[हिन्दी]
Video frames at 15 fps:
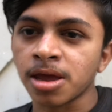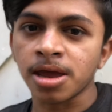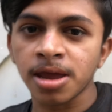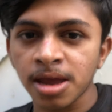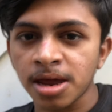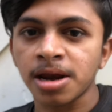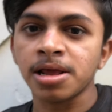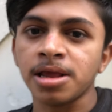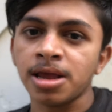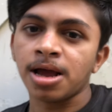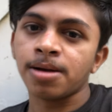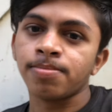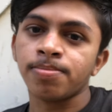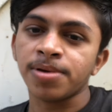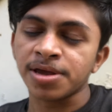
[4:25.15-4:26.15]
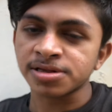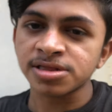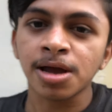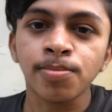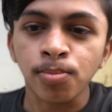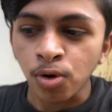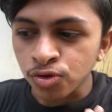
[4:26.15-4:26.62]
है या नहीं है आप भेज दें
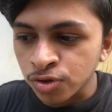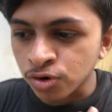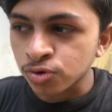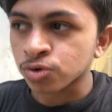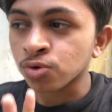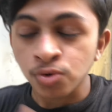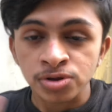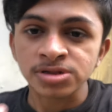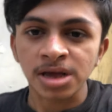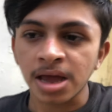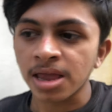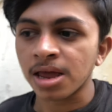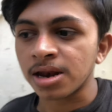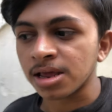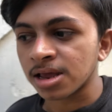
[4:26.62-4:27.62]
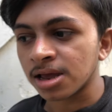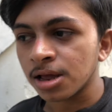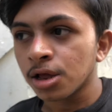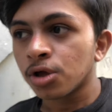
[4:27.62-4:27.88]
हम बहुत दूर से आए यानी कि